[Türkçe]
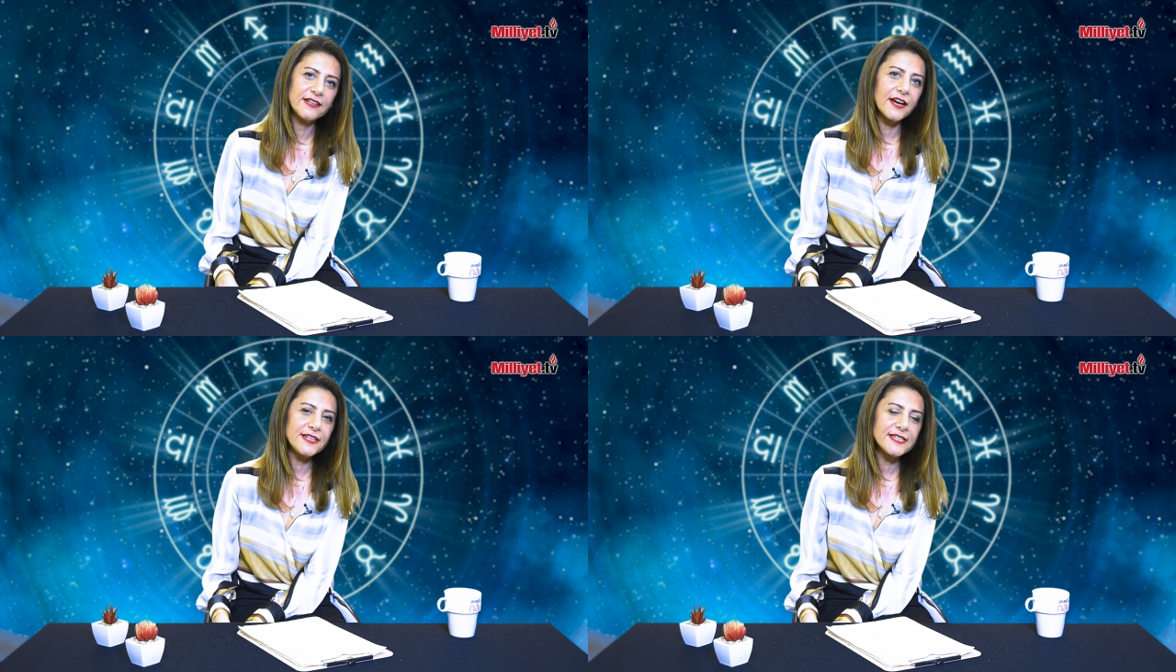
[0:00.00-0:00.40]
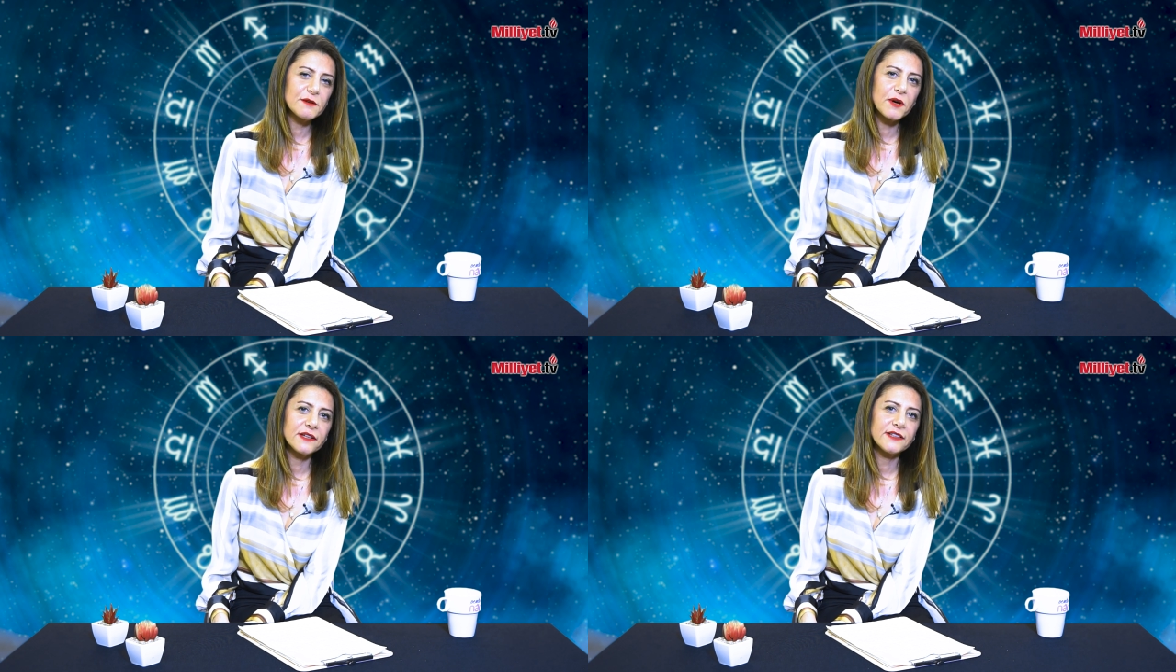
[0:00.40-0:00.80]
aynı
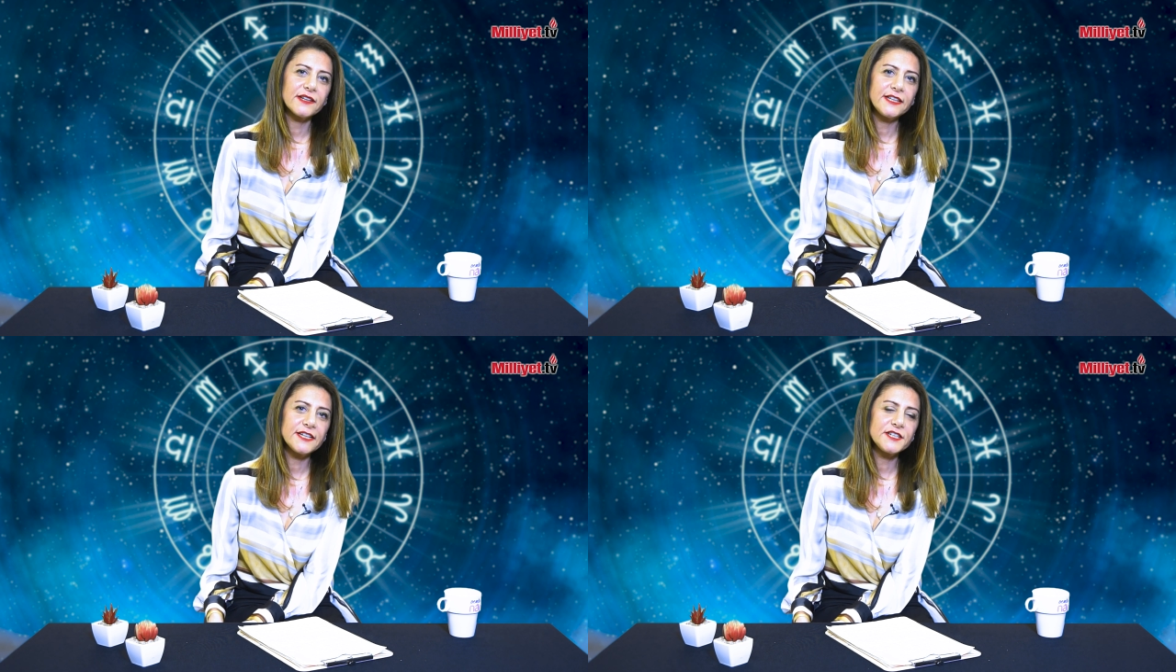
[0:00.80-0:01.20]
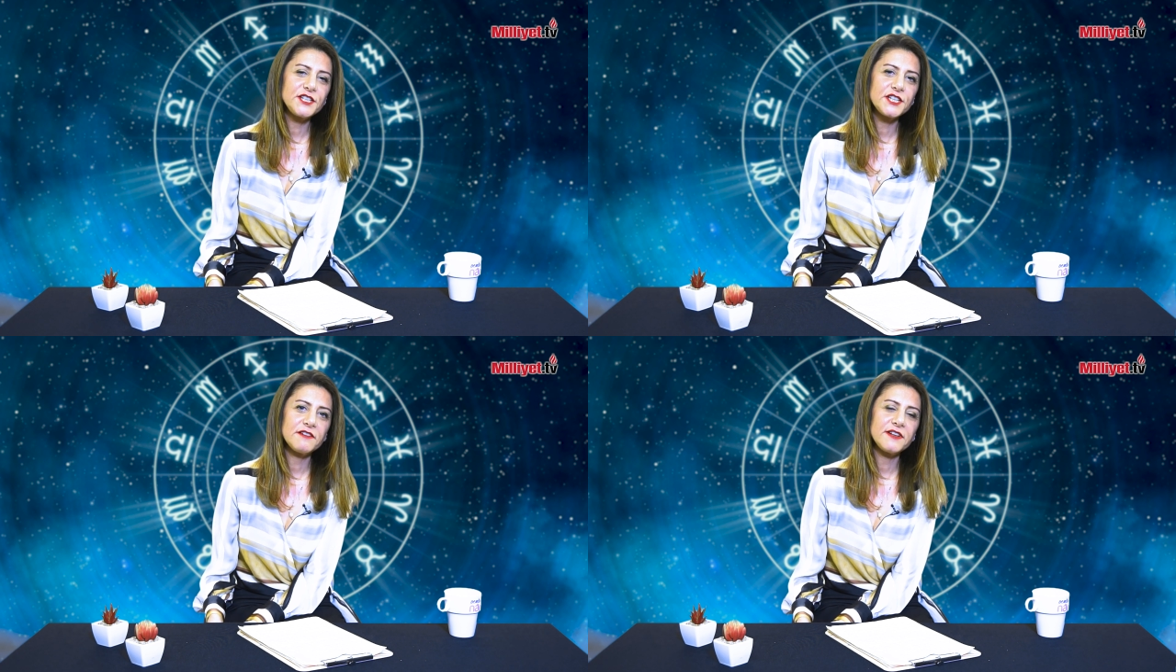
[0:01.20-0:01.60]
zamanda yakın
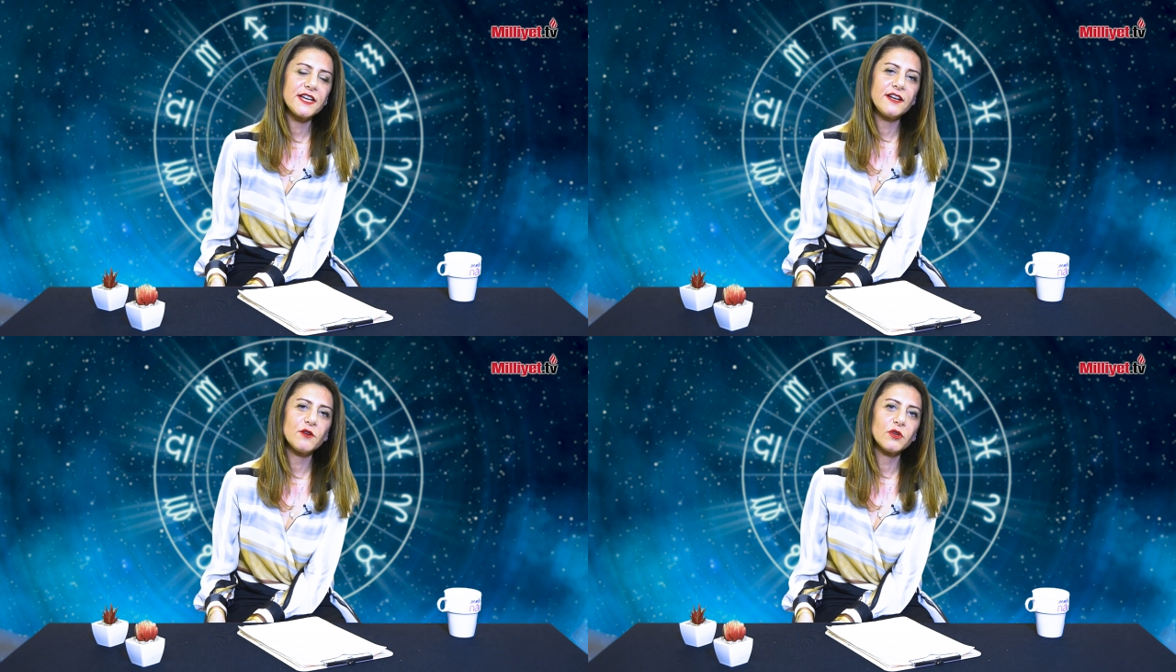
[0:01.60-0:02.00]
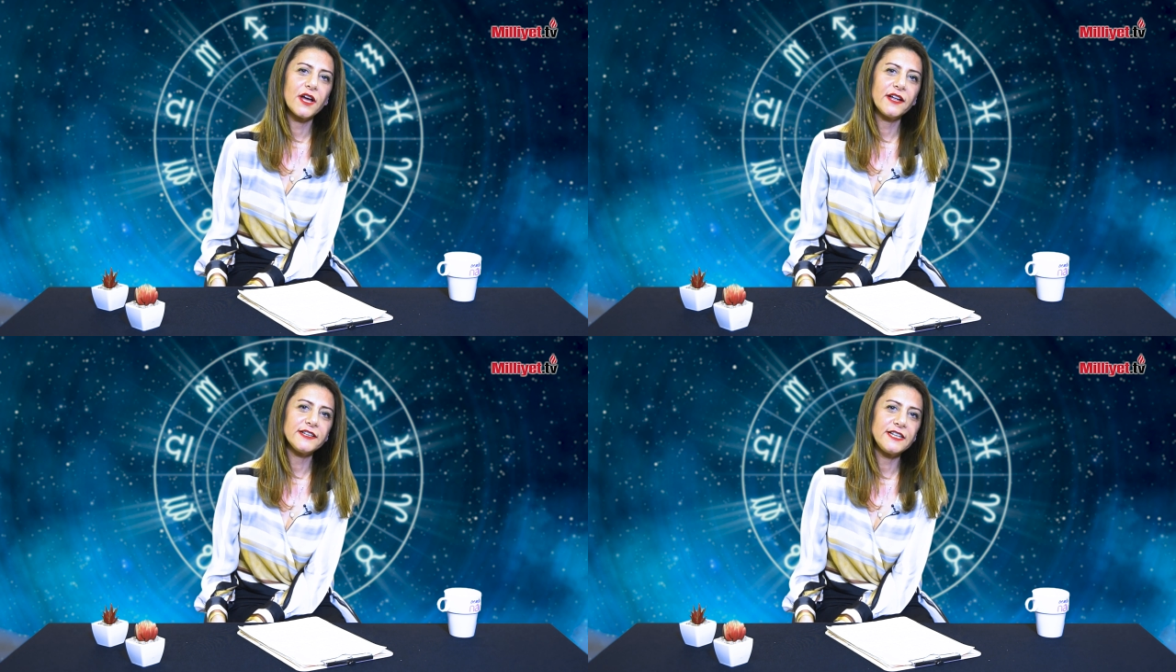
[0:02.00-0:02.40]
çevreyle
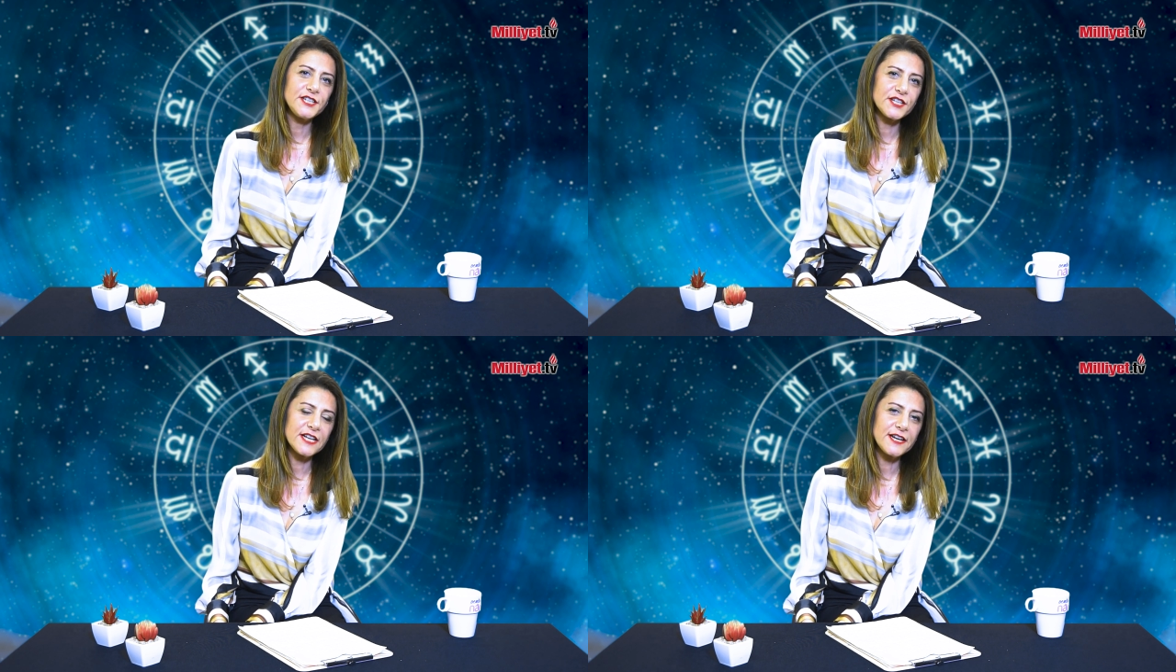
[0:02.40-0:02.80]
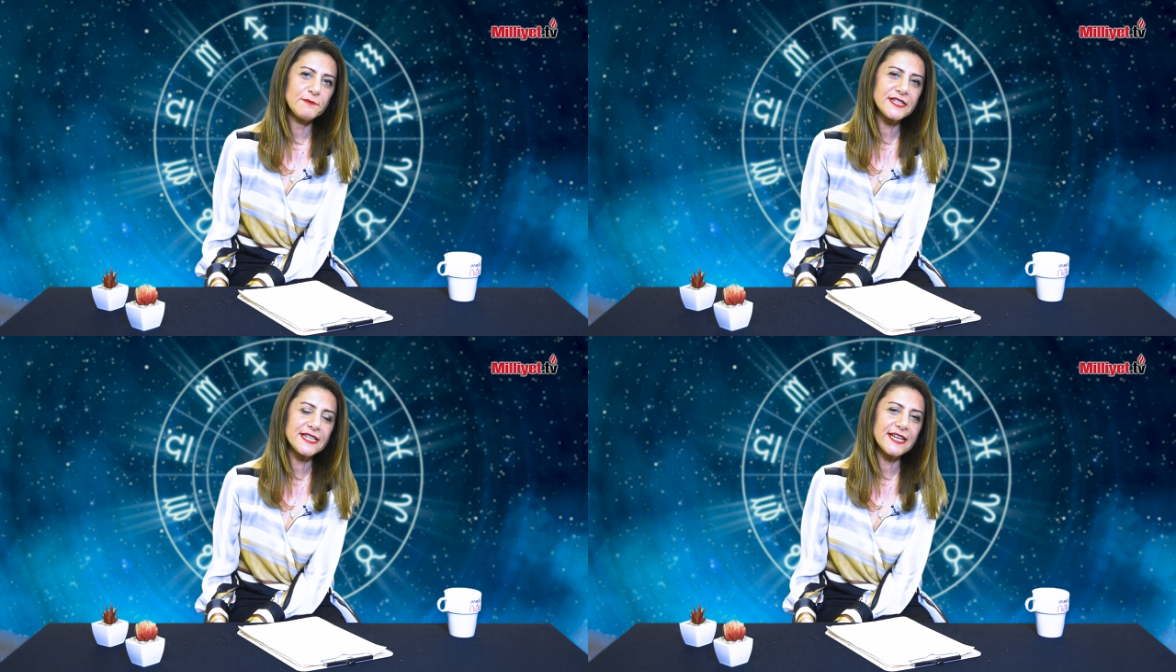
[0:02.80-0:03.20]
olan
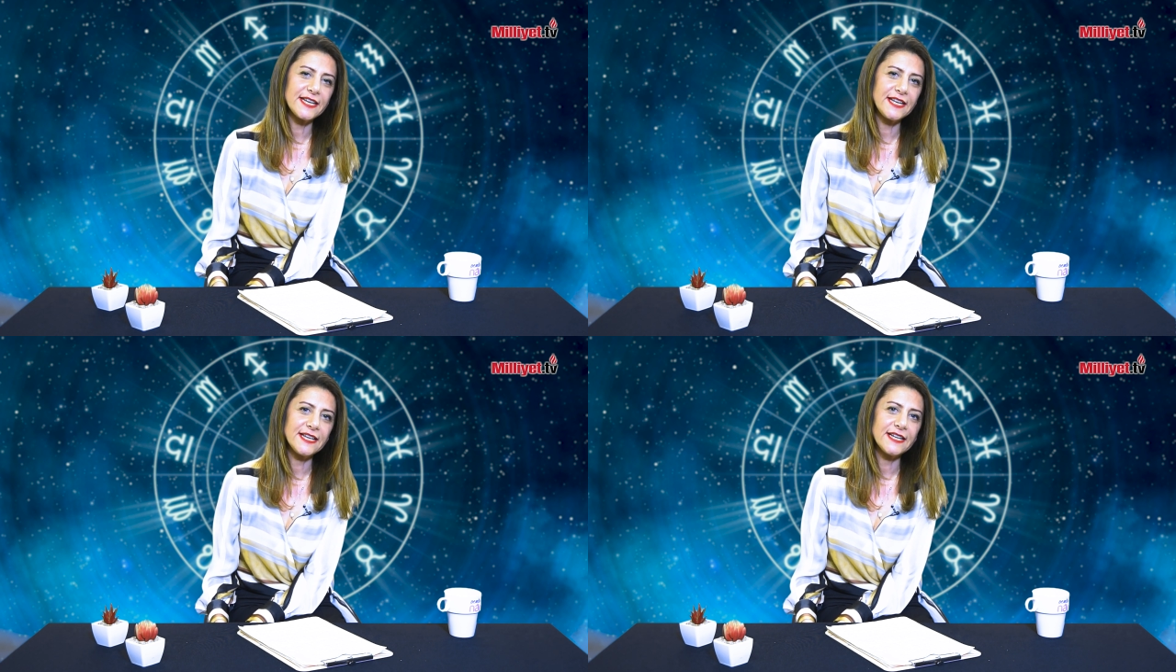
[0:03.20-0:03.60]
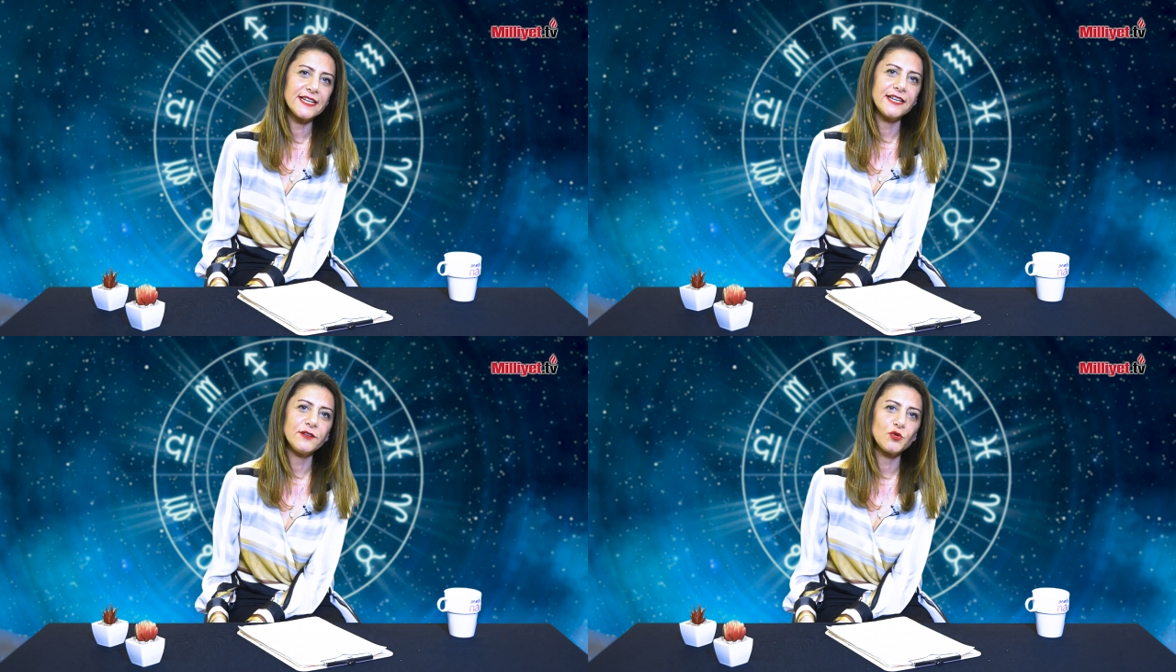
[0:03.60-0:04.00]
ilişkilerimizle
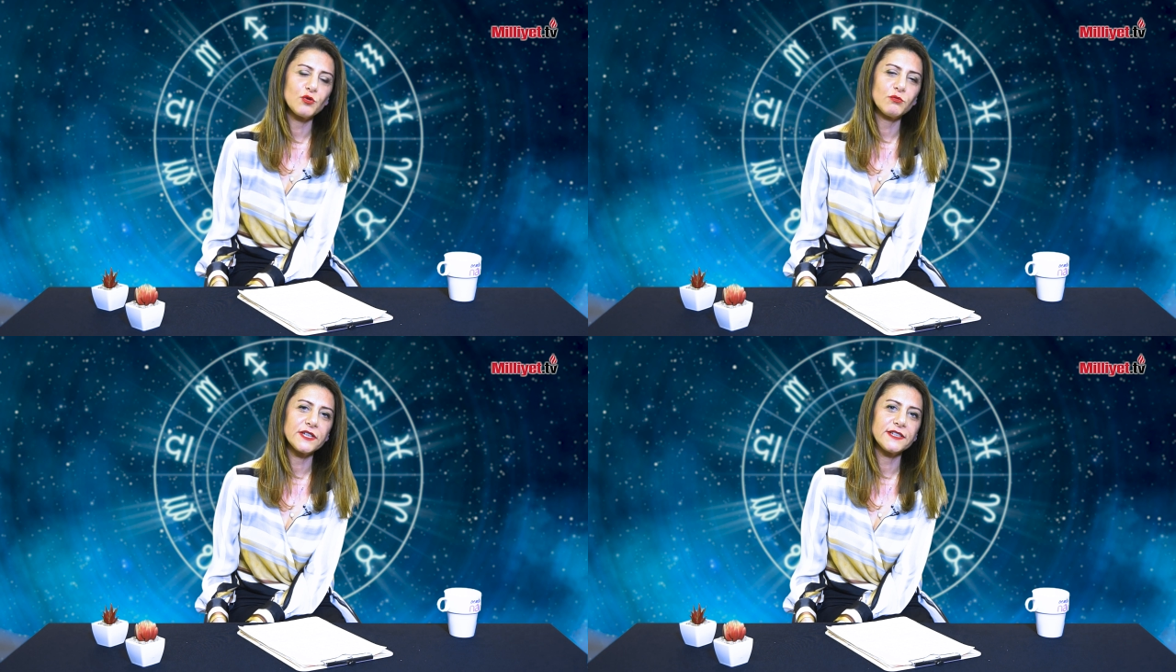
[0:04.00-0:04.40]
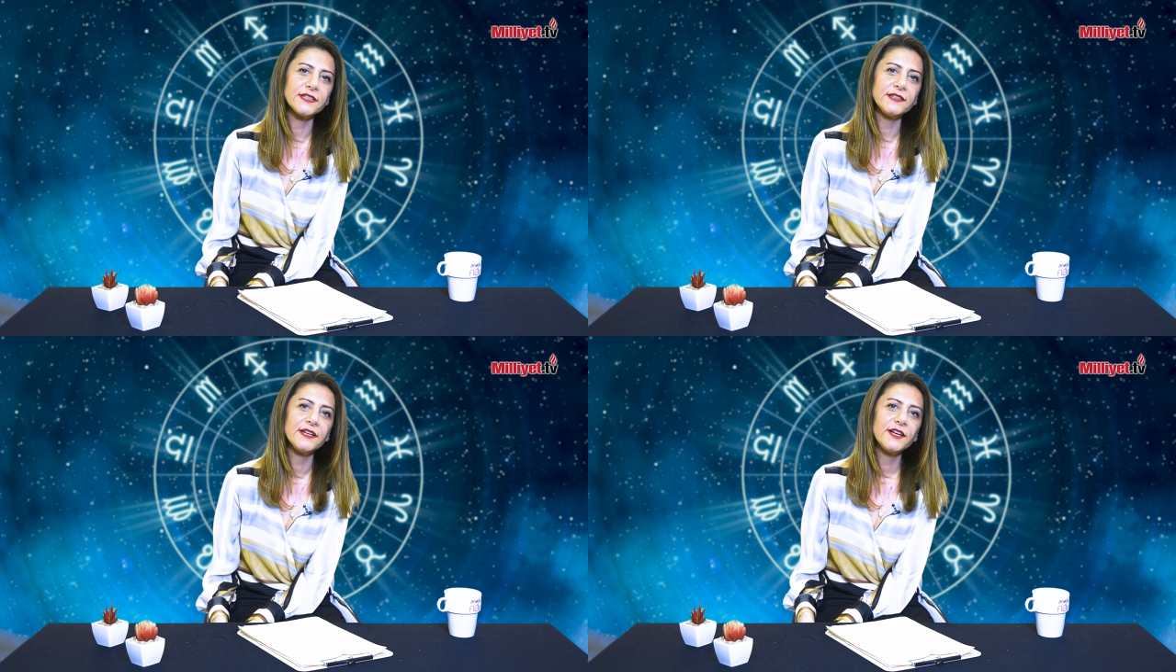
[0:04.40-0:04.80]
ilgili
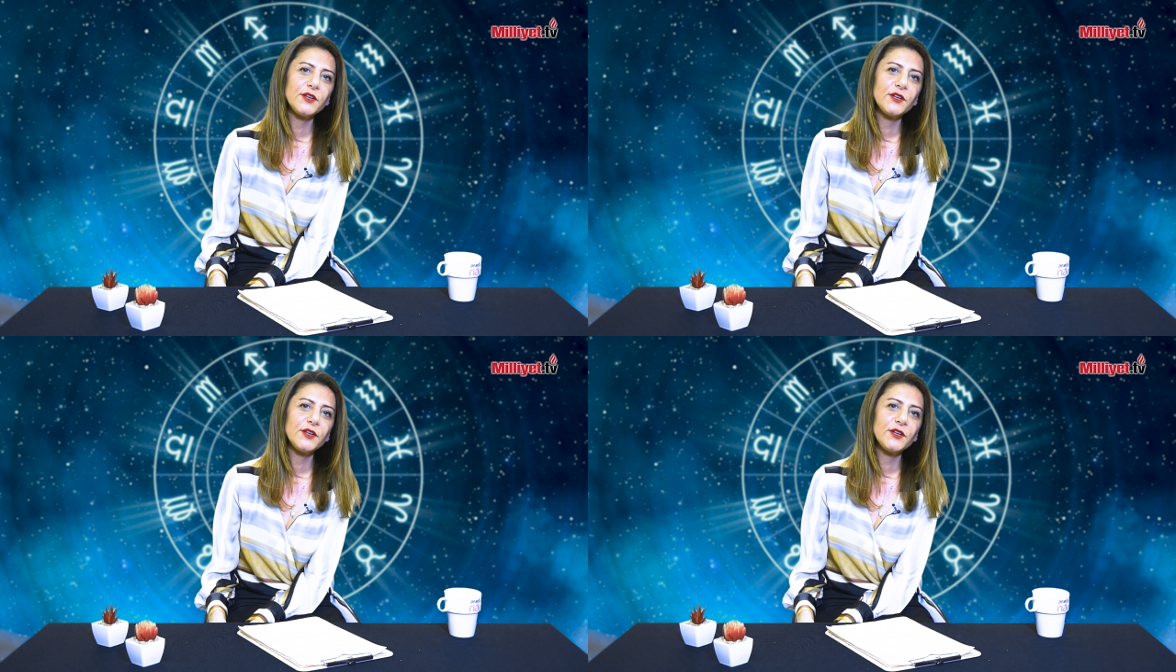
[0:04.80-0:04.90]
durumların